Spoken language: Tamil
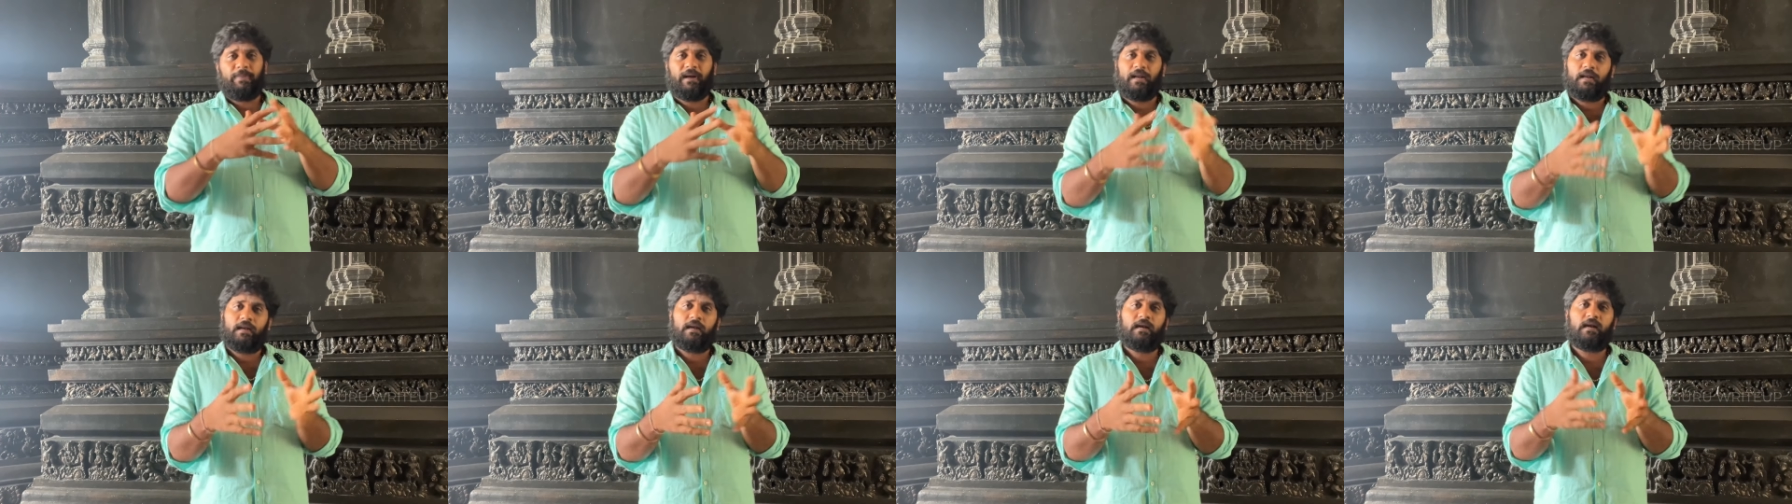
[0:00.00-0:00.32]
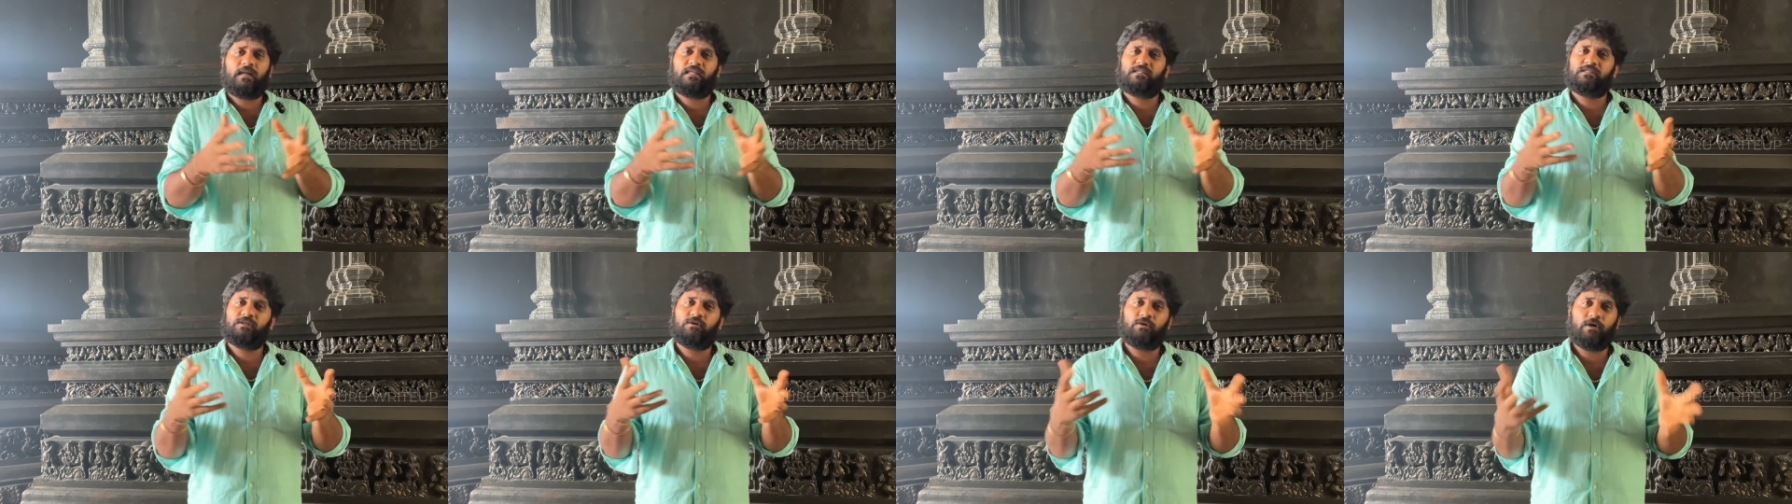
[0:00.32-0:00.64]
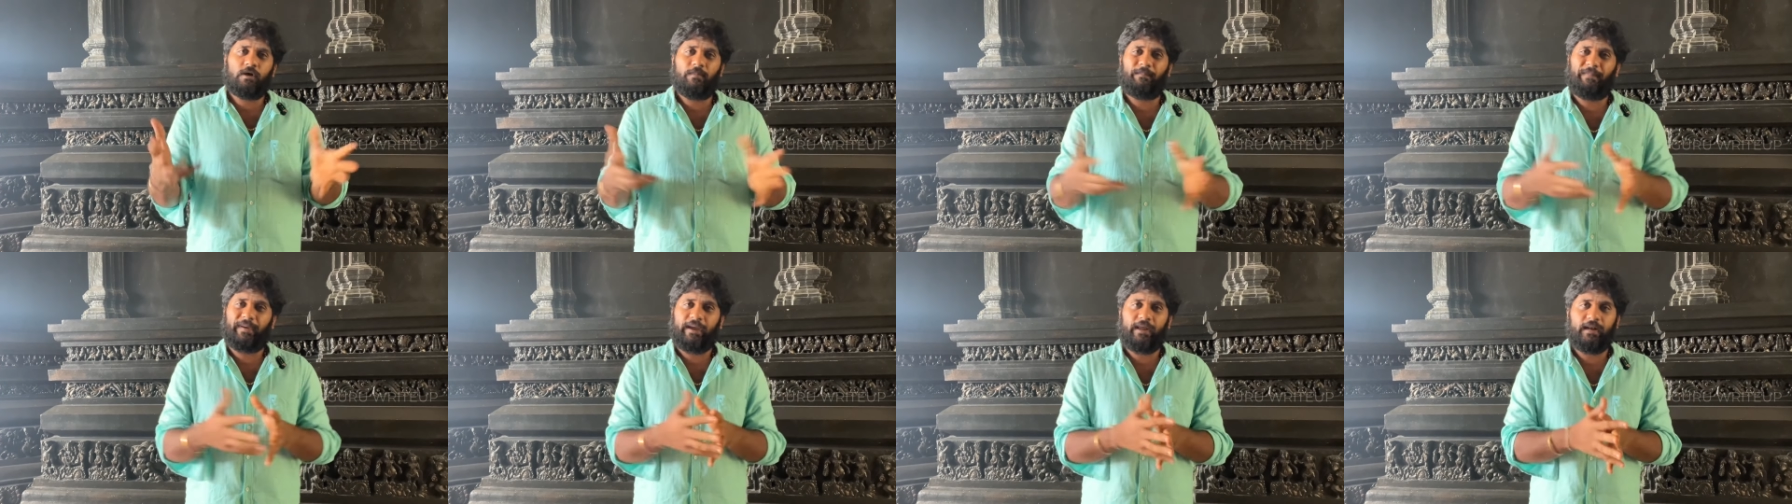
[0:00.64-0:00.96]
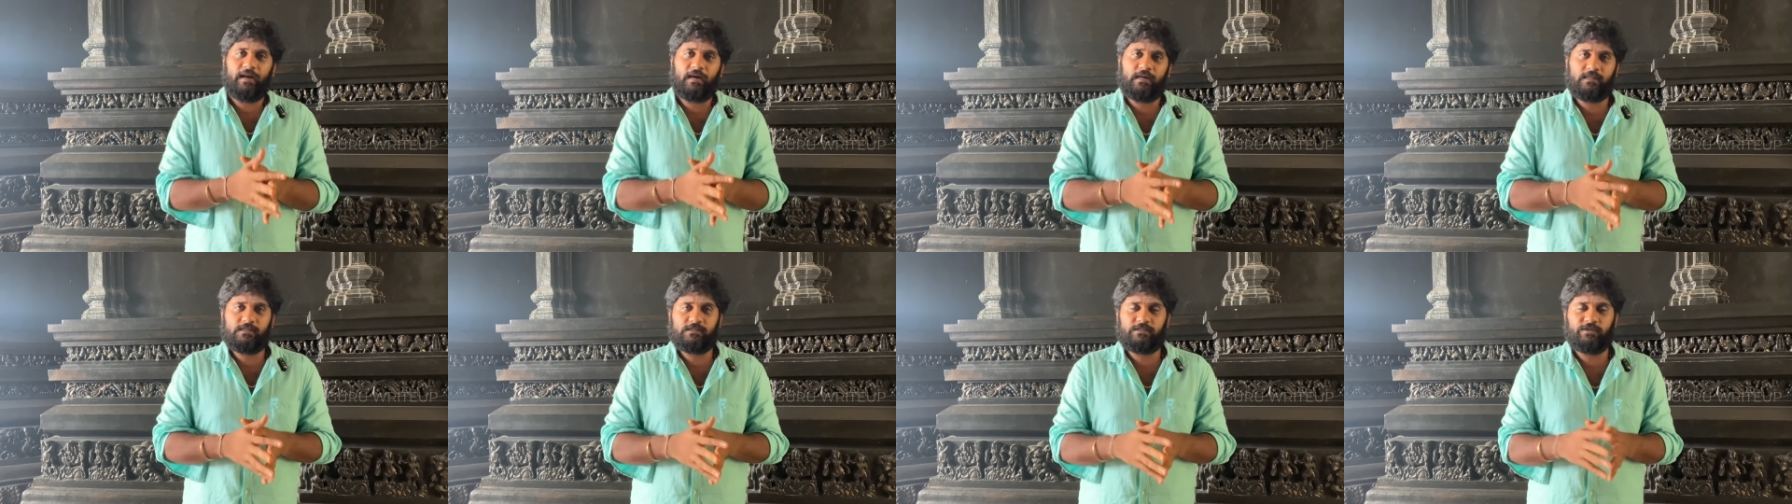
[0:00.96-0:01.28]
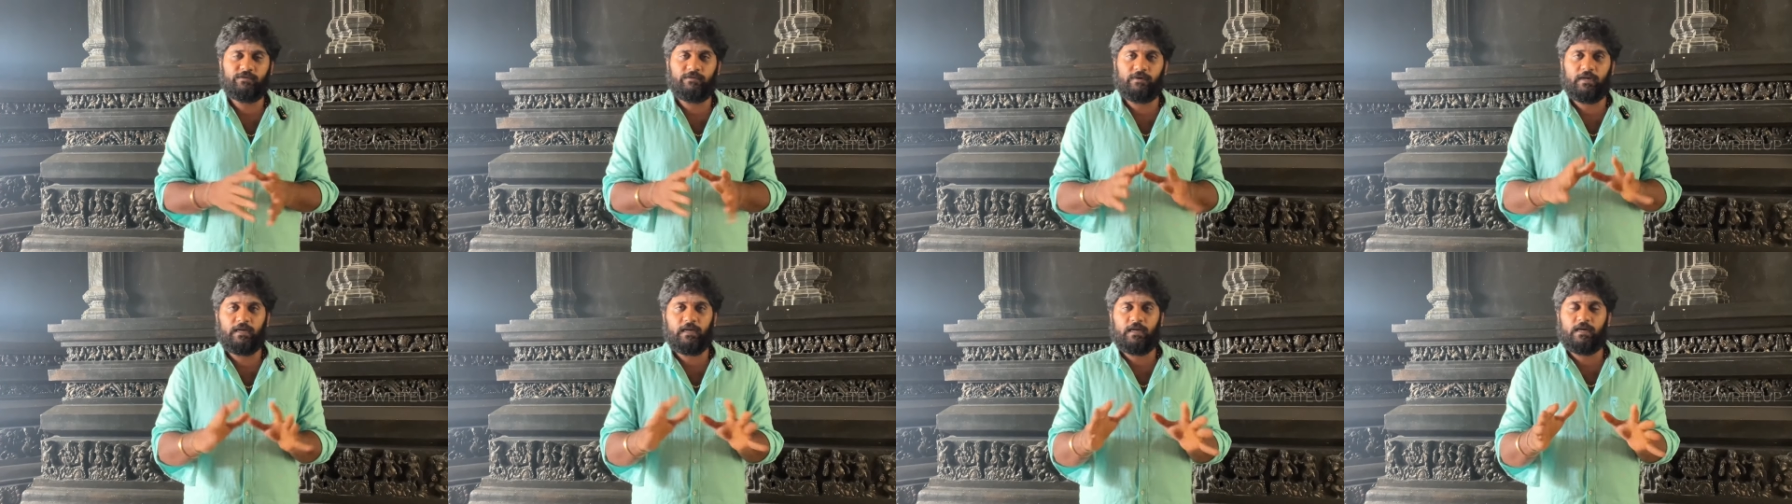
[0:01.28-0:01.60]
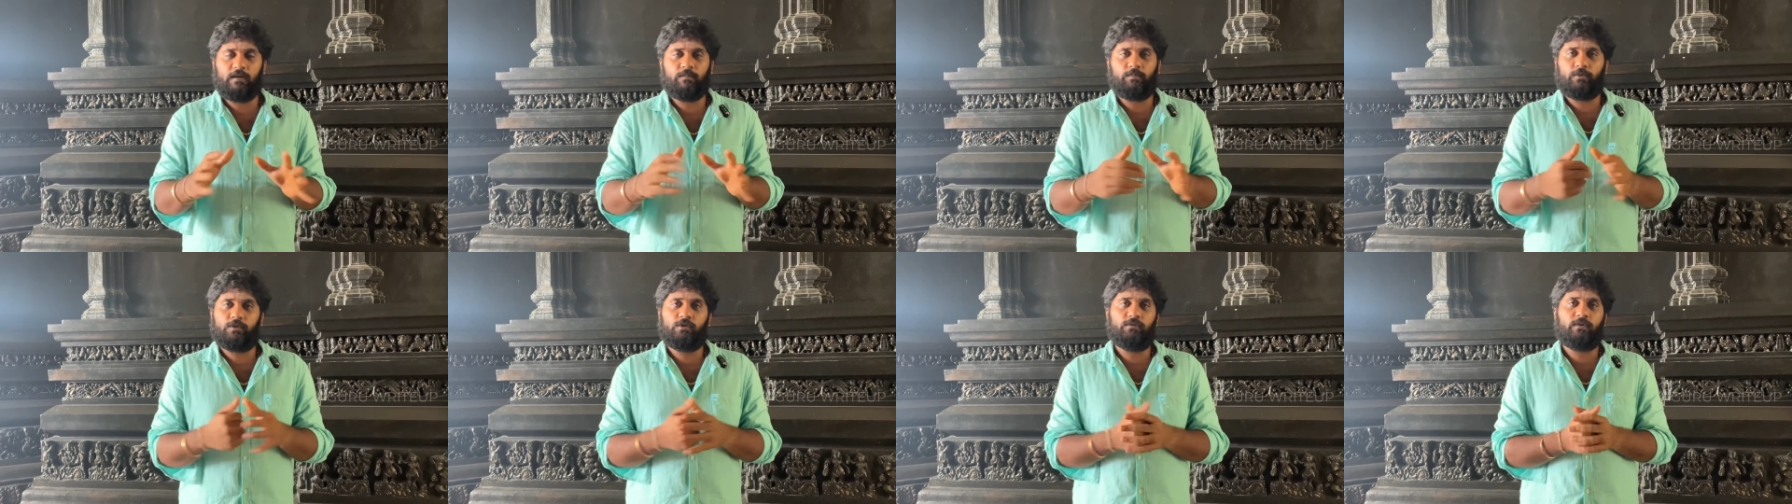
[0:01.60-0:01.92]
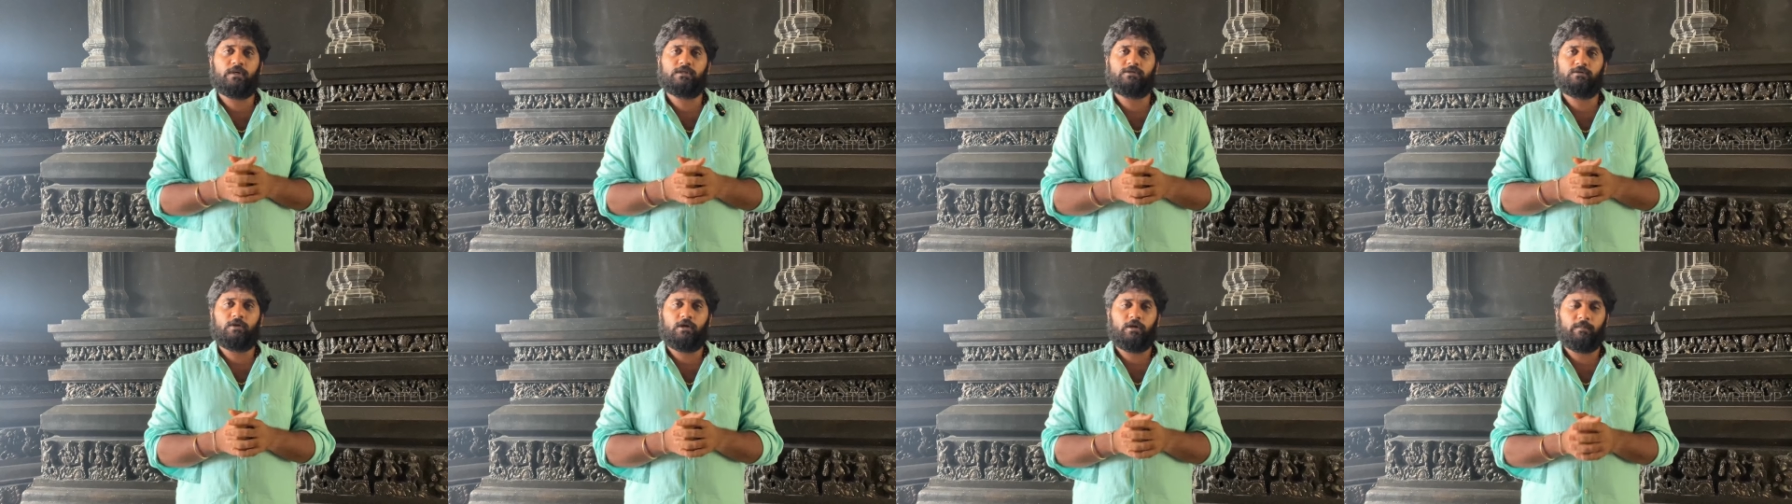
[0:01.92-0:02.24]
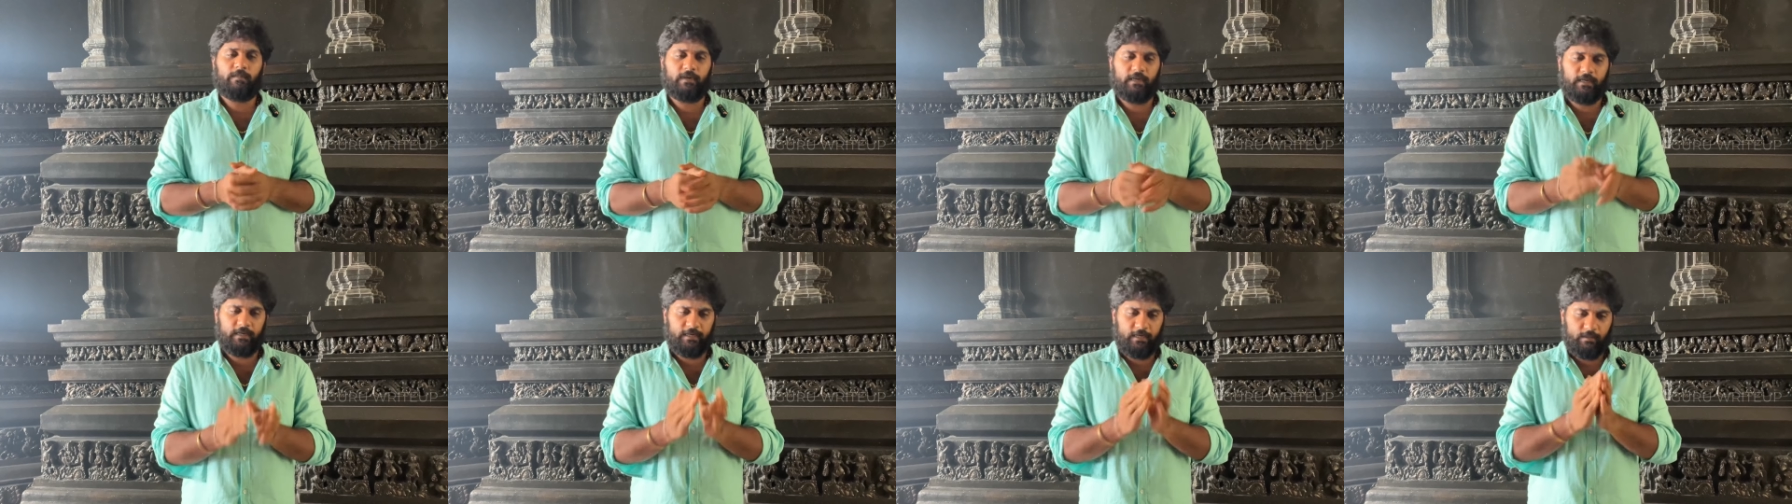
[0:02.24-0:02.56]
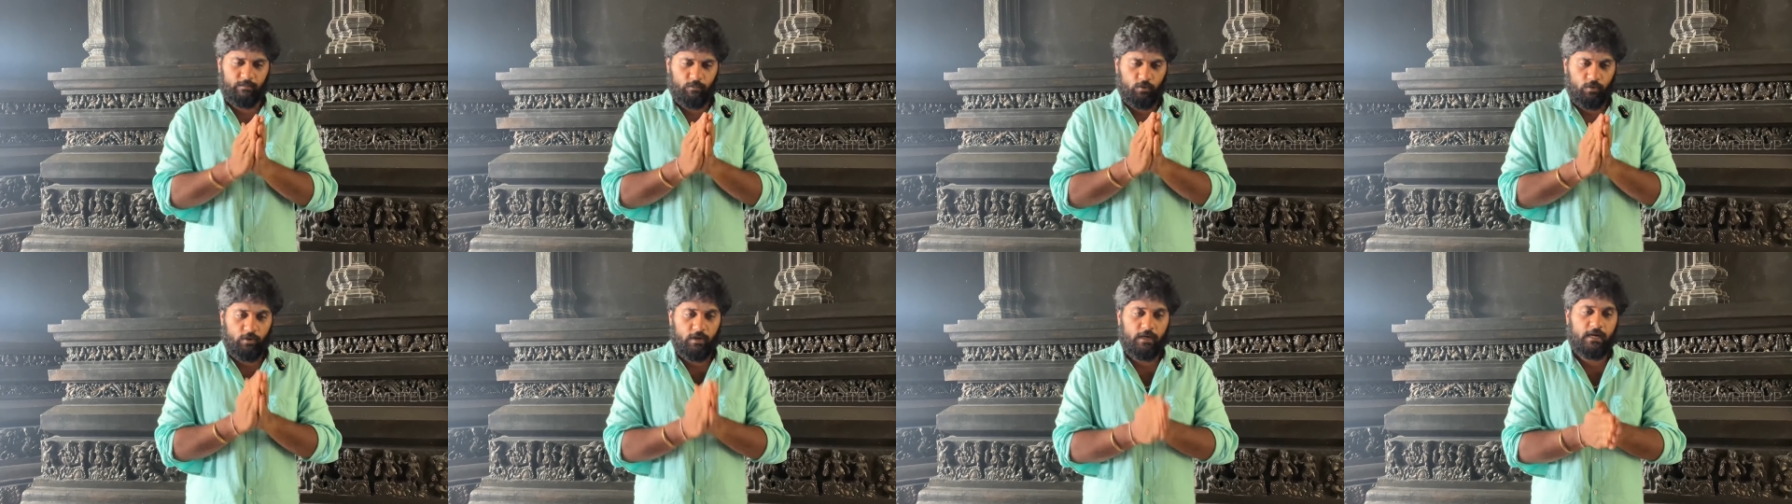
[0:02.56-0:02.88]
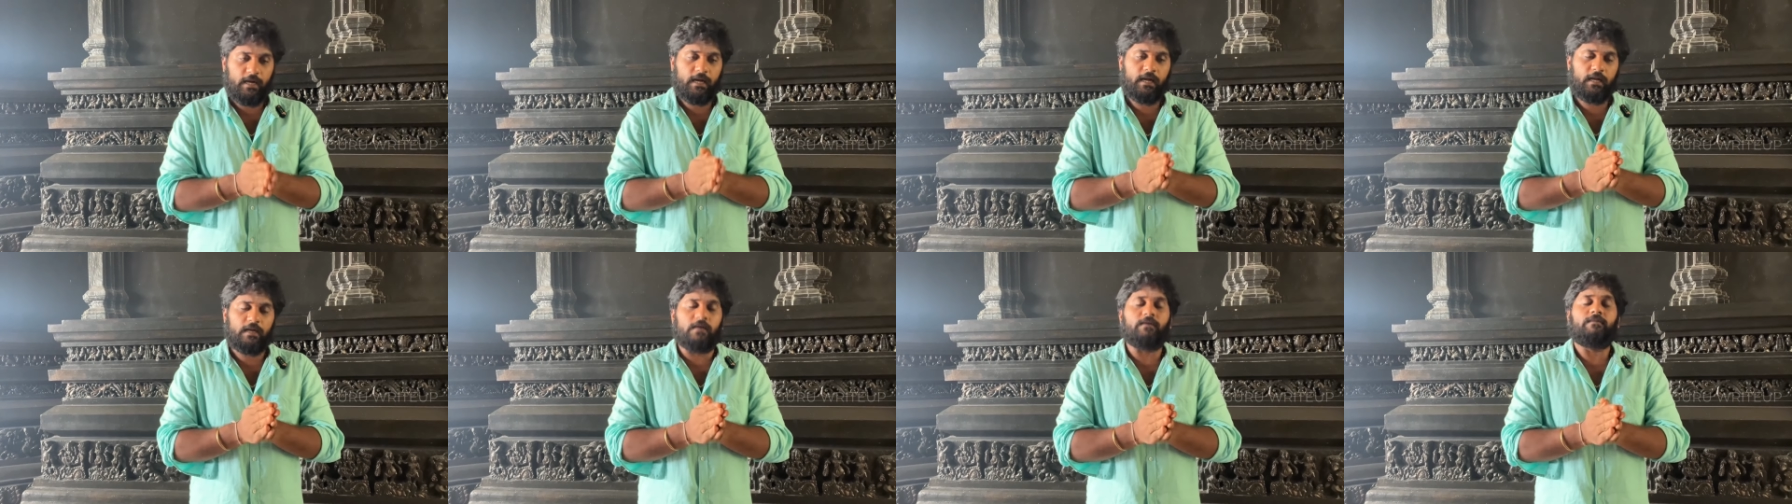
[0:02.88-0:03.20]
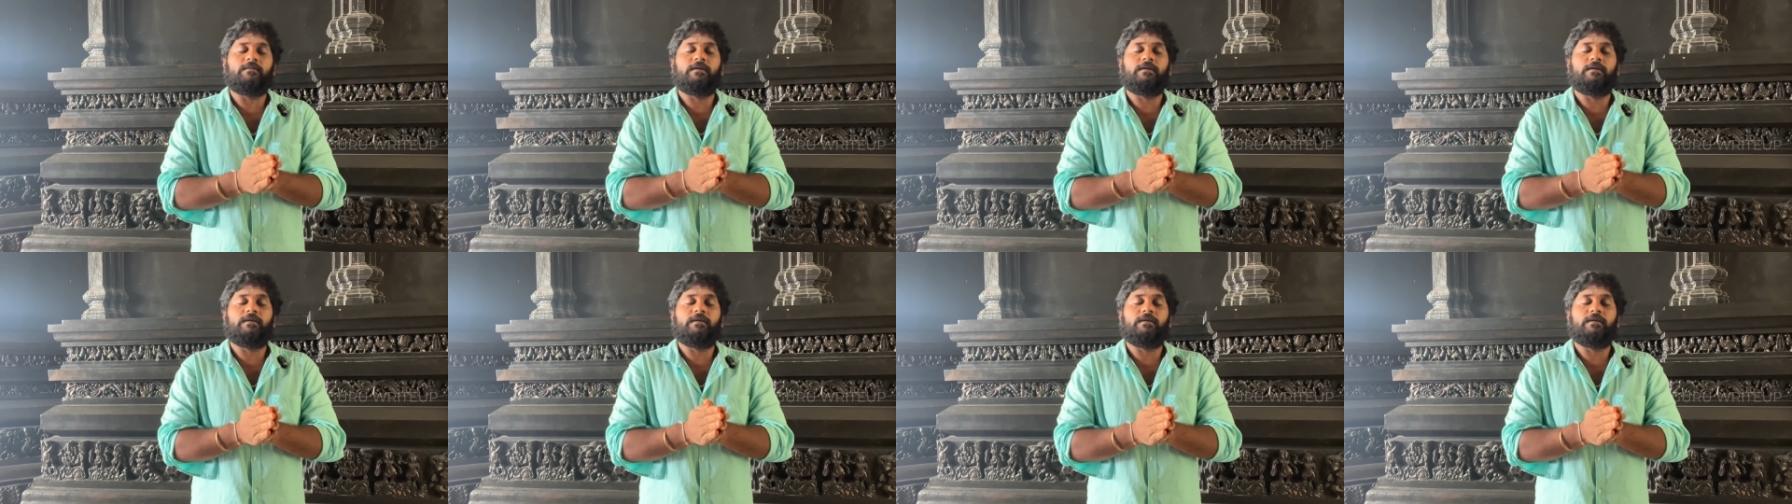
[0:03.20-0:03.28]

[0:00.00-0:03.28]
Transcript: பலனடைஞ்சவங்க பயனடைஞ்சவங்கலாம் நான் பொதுவாக சொல்ல மாட்டேங்க முருகா